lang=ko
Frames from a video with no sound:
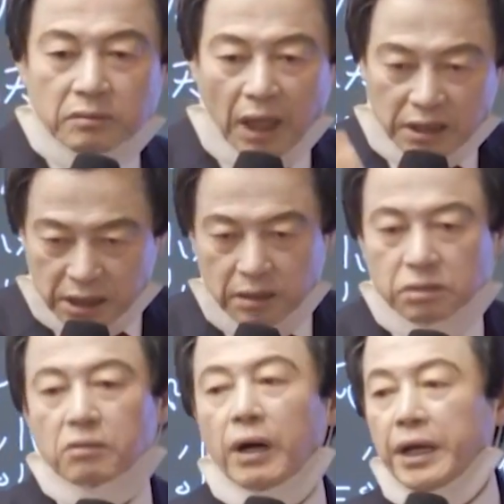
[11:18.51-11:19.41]
다시
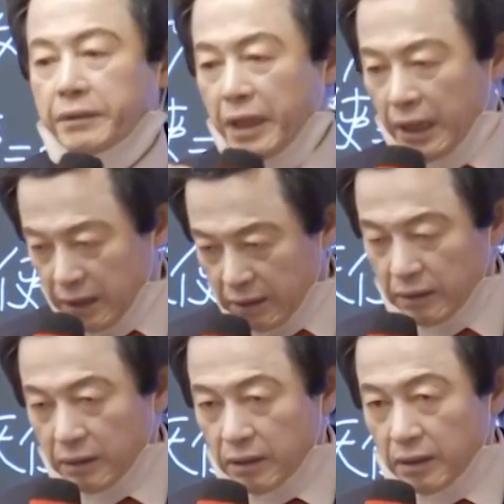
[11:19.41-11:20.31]
들어와야 돼.
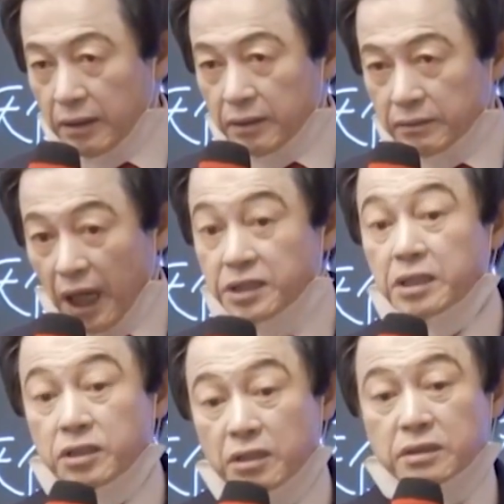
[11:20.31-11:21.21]

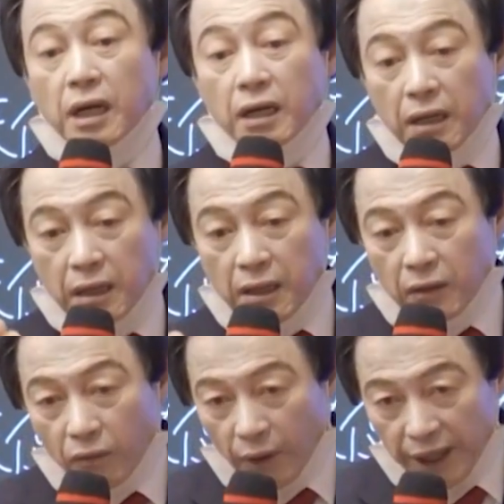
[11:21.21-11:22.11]
다시 천사가
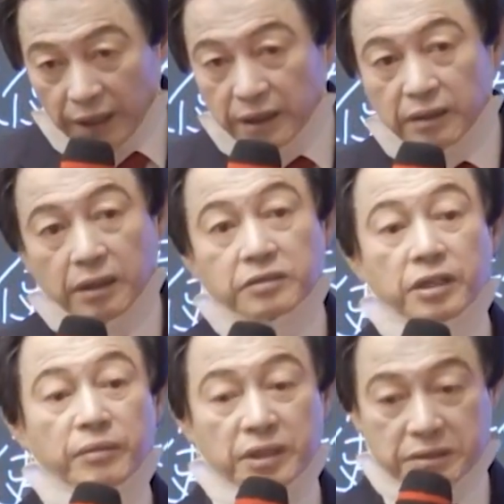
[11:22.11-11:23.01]
와야 되는
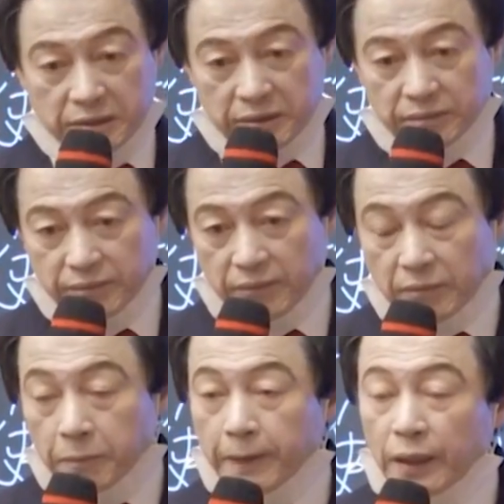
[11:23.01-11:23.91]
결점이 있어. 네.
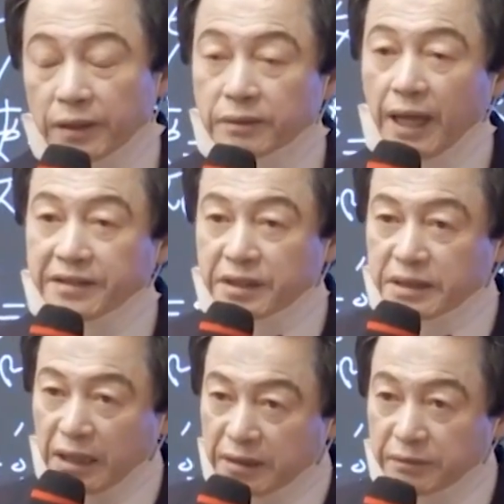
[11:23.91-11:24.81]
이
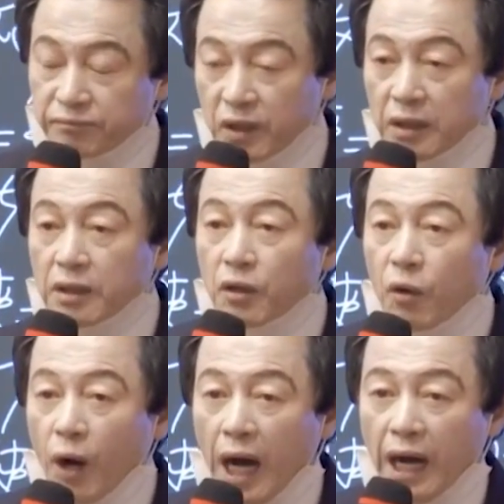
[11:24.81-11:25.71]
대천사는
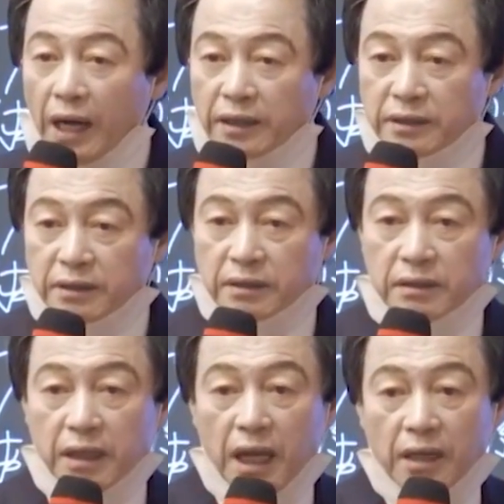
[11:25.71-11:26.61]

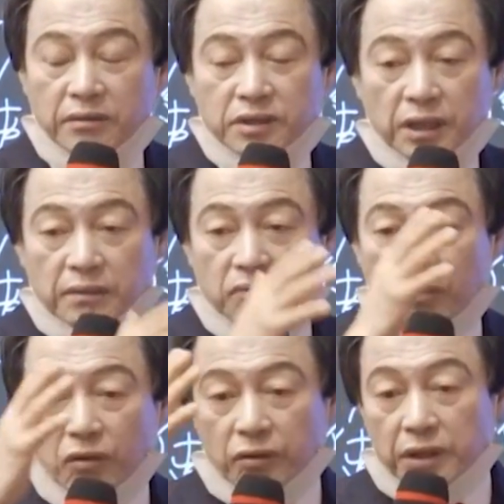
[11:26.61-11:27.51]
광대한
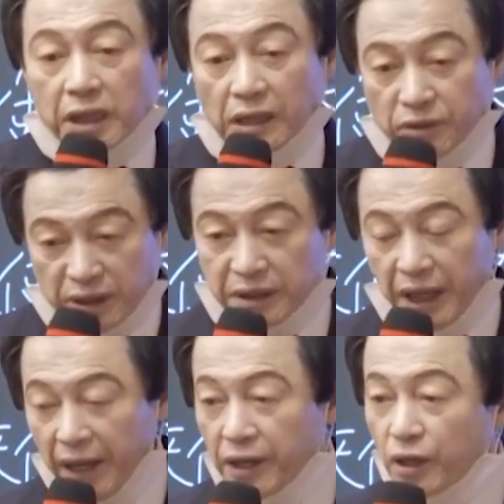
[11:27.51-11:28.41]
정보를 가지고
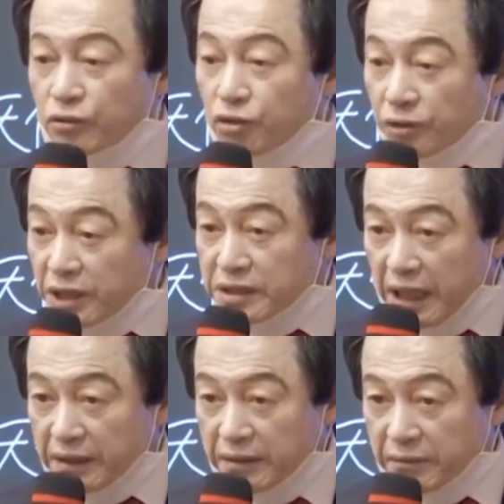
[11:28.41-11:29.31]
있는데
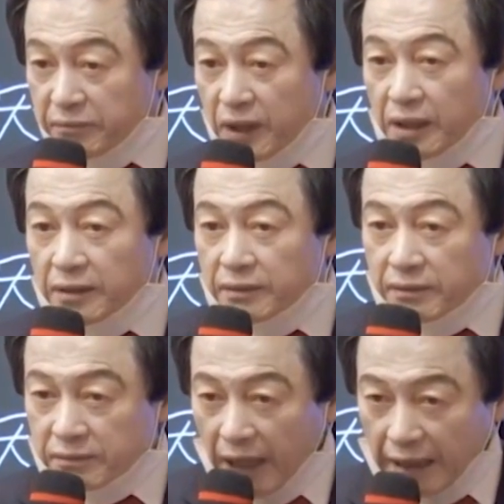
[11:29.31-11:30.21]
소천사는
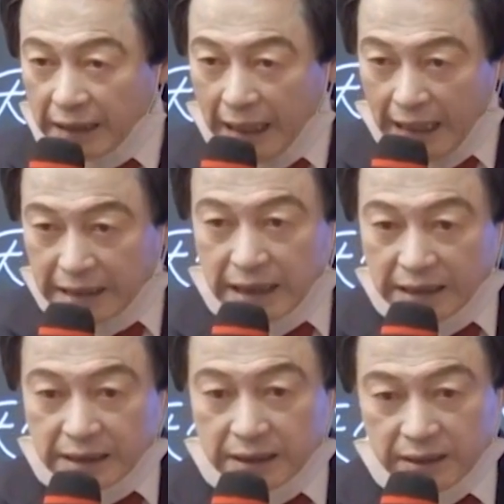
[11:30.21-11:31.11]
딱 한
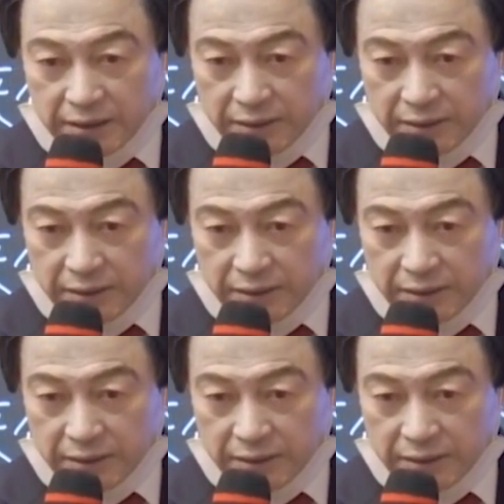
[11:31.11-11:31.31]
가지